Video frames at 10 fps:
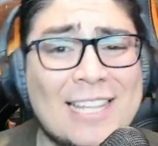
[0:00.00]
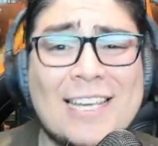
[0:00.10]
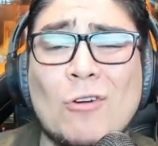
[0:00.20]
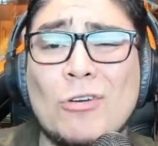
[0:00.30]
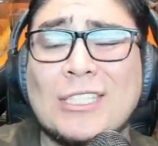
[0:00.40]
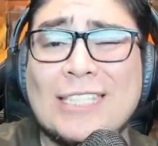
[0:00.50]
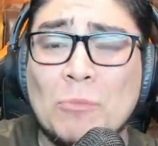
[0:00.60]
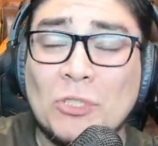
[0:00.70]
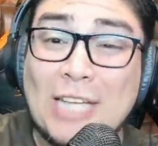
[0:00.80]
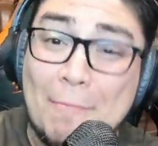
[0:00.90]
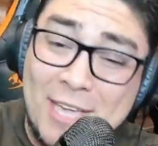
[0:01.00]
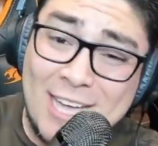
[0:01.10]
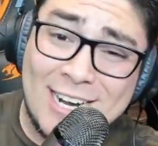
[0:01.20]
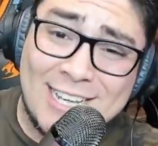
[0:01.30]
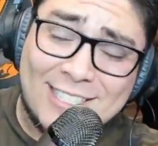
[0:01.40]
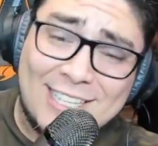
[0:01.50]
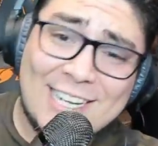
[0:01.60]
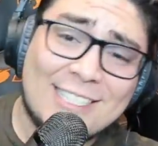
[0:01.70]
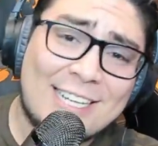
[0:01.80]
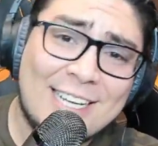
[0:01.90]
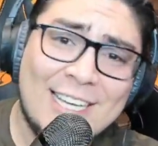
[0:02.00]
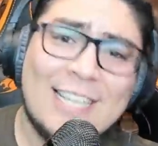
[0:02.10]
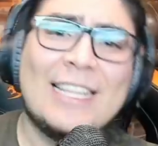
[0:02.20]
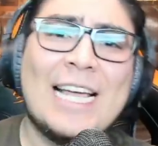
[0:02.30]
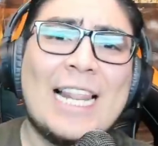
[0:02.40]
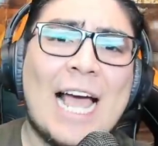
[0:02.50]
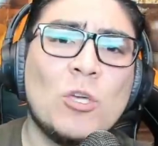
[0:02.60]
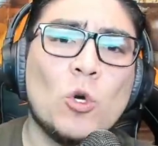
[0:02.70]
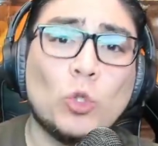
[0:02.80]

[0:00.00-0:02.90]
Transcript: día. Hoy estamos a viernes 13 del año